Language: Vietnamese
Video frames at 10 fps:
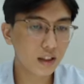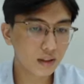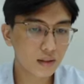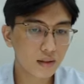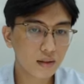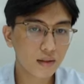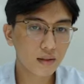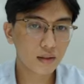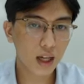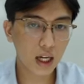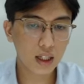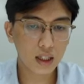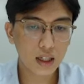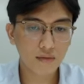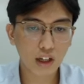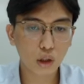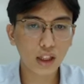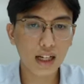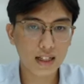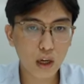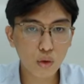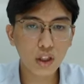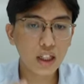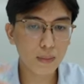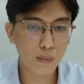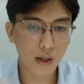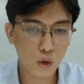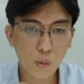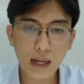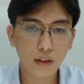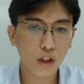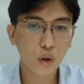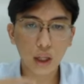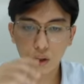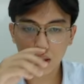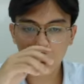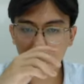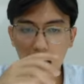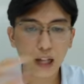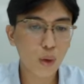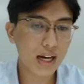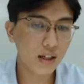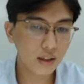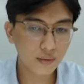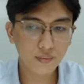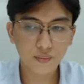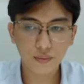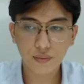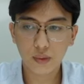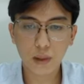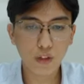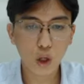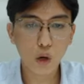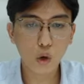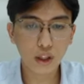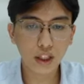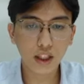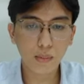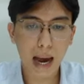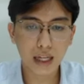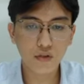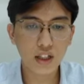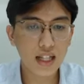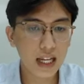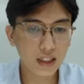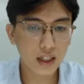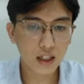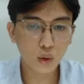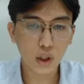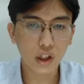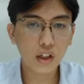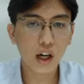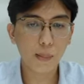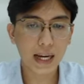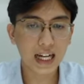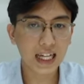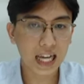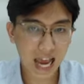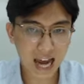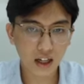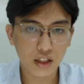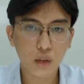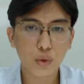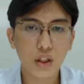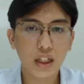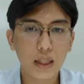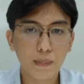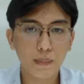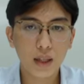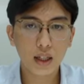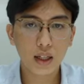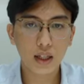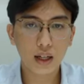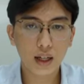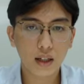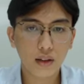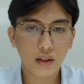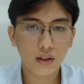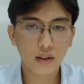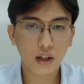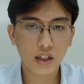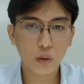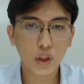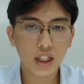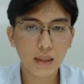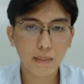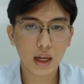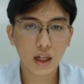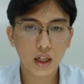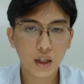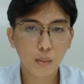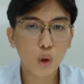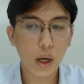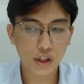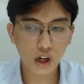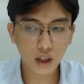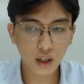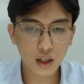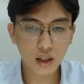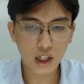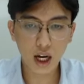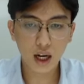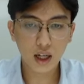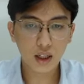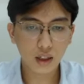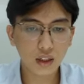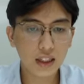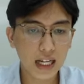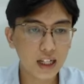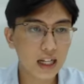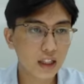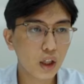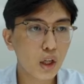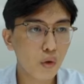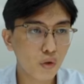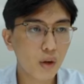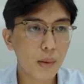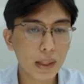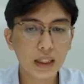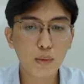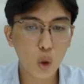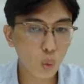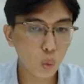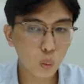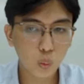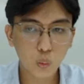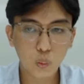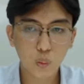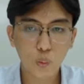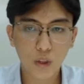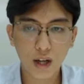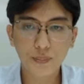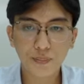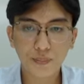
hơn đấy và có thể là sau những cái nhịp rung à, lắc những con này nó sẽ an toàn hơn bởi vì nó không có những cái lực bán ở phía trên của những người mà đang kẹt hàng ở trong những cái nhịp uh, ở trong những cái nhịp mà mua đuổi trước được chưa đó thì đấy là những cái cổ phiếu mà mình tập trung nhá